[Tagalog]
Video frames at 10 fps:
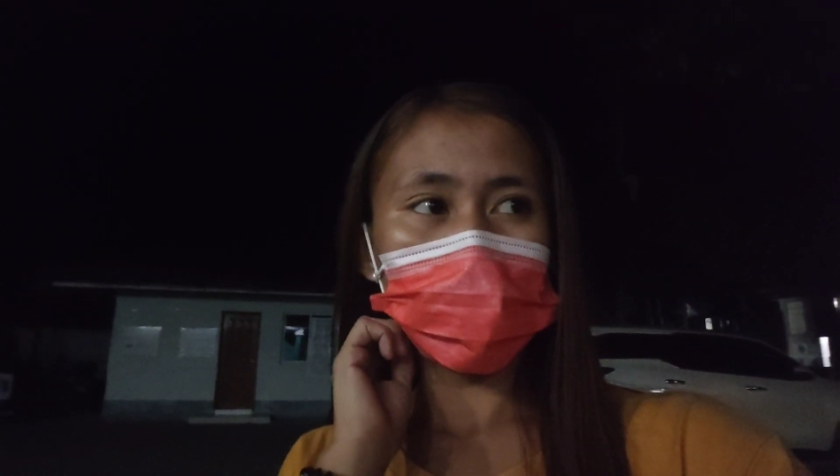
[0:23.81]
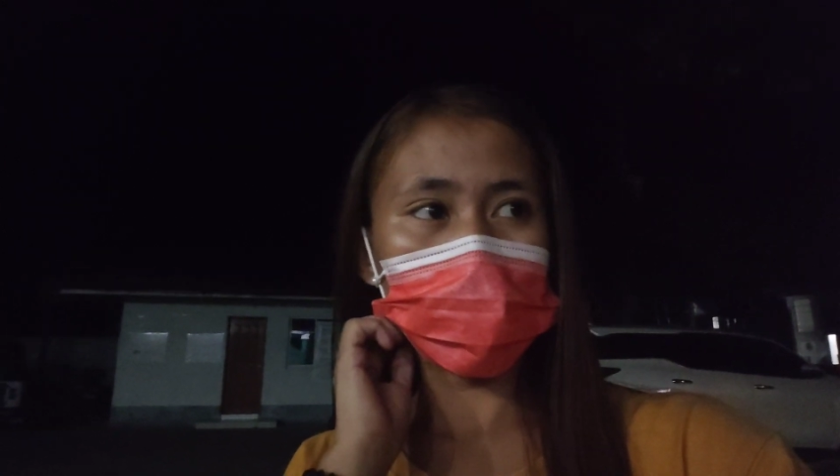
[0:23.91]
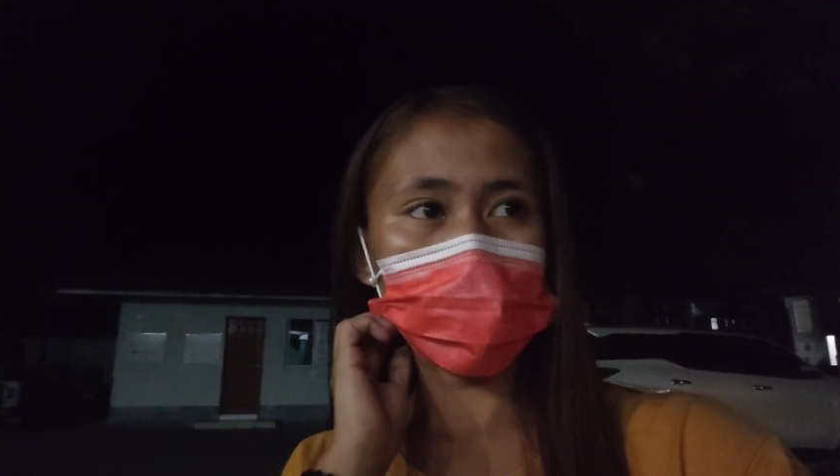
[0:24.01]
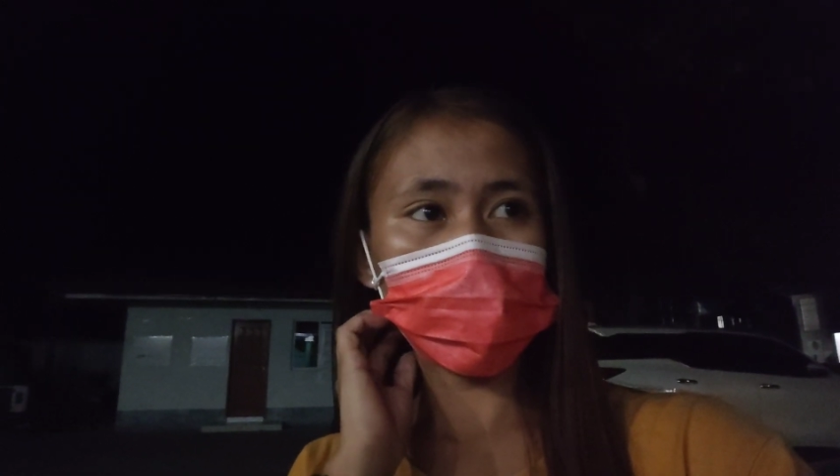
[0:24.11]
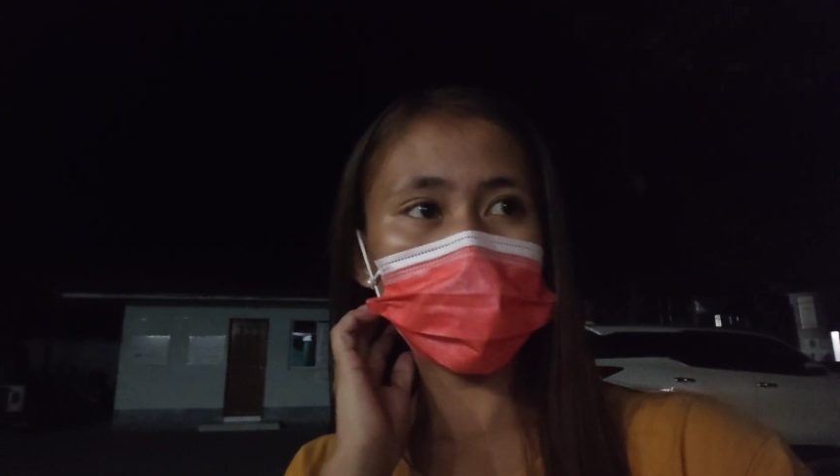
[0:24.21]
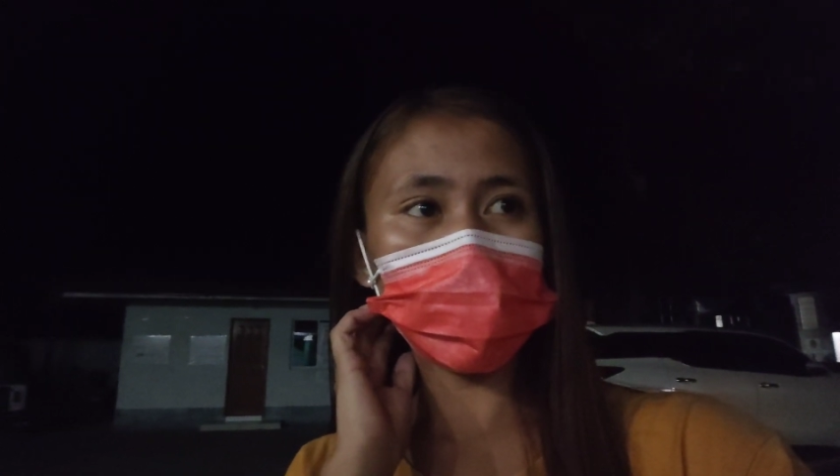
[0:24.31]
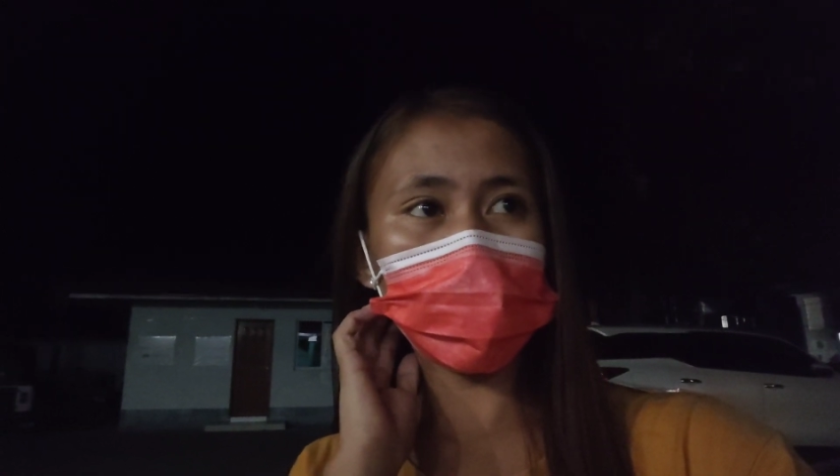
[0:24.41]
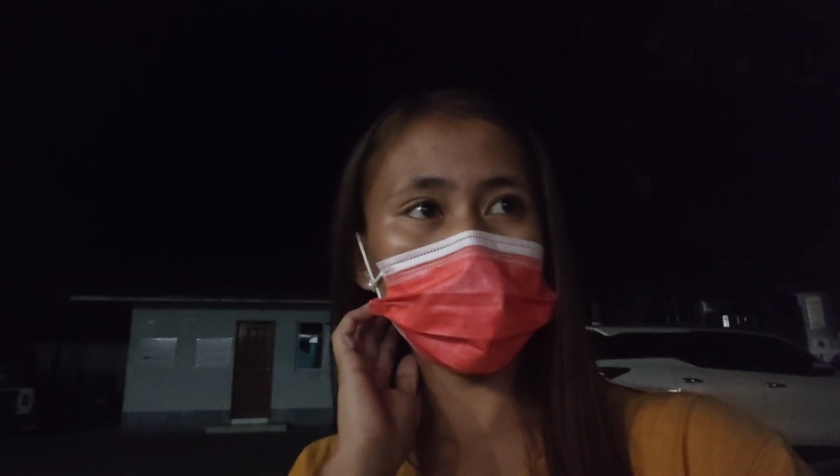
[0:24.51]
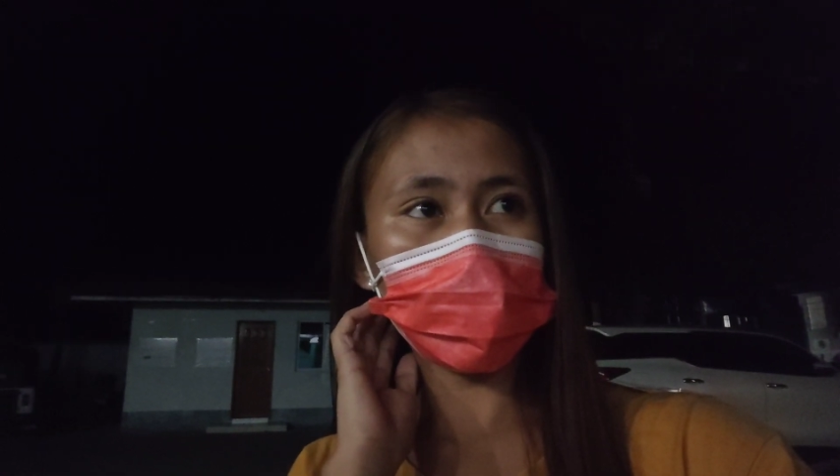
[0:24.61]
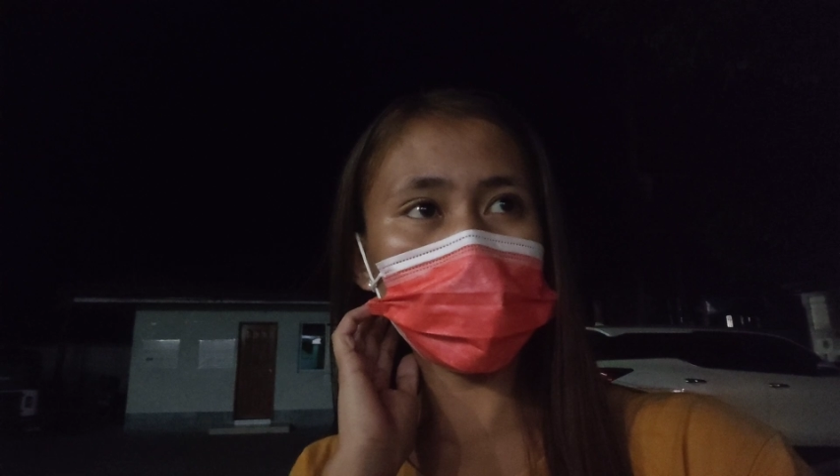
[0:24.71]
and
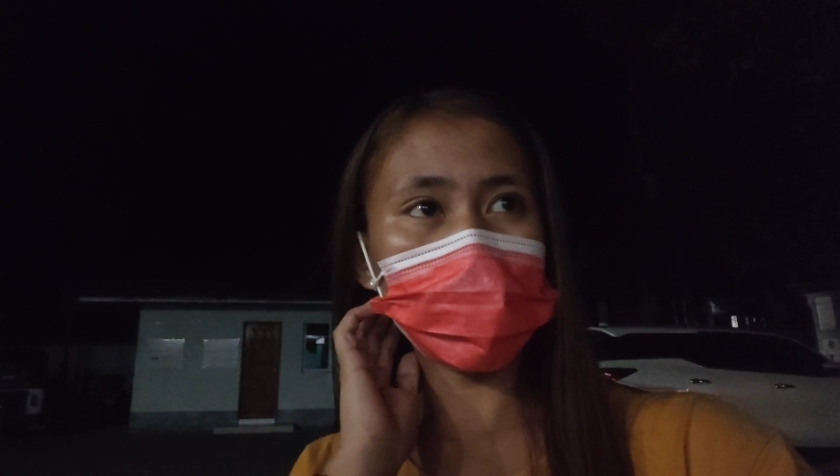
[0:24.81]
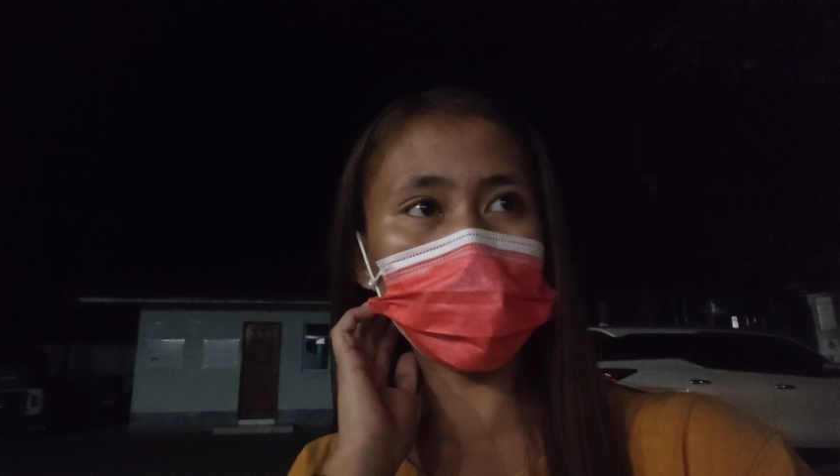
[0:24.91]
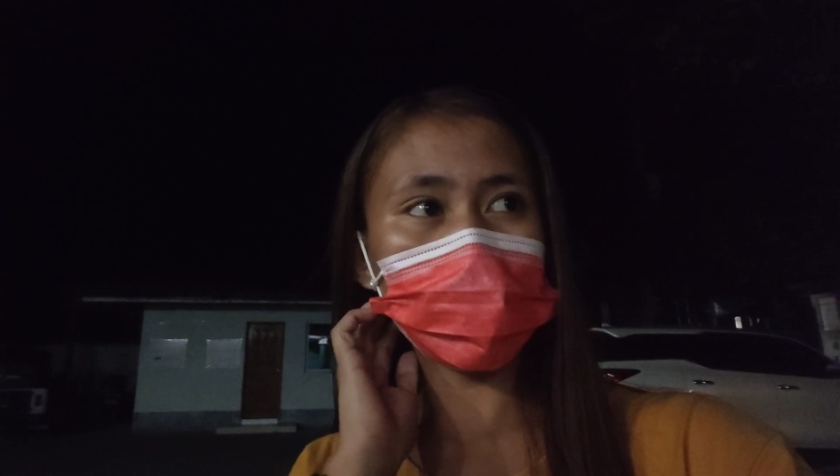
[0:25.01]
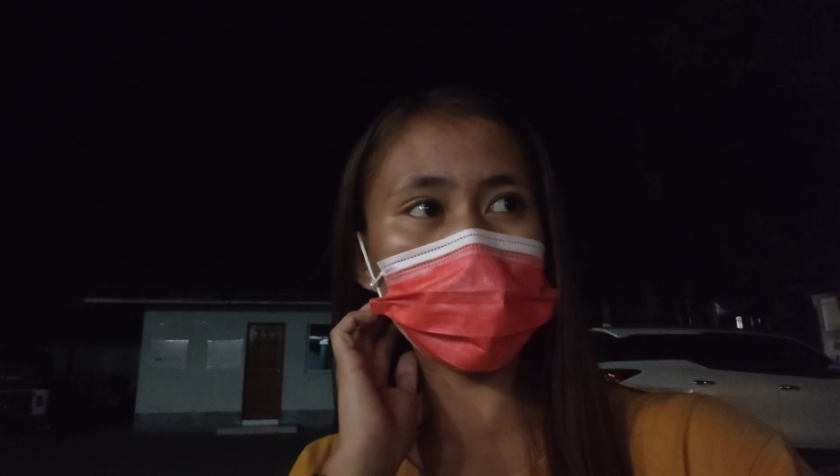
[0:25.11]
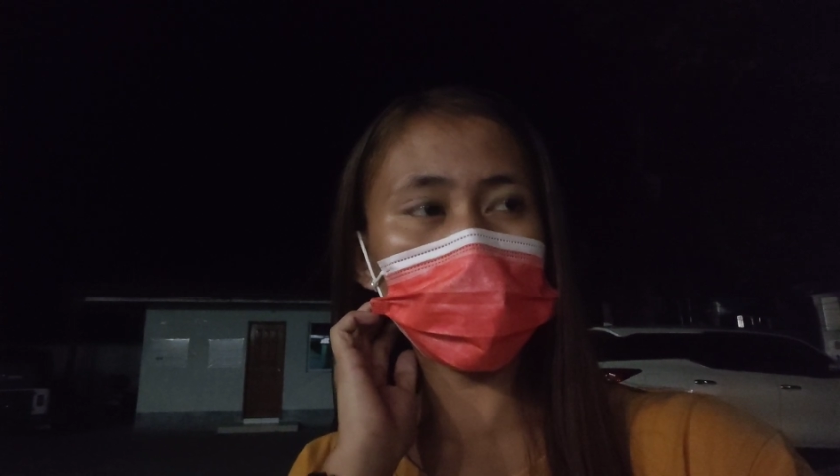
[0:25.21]
ngayon pong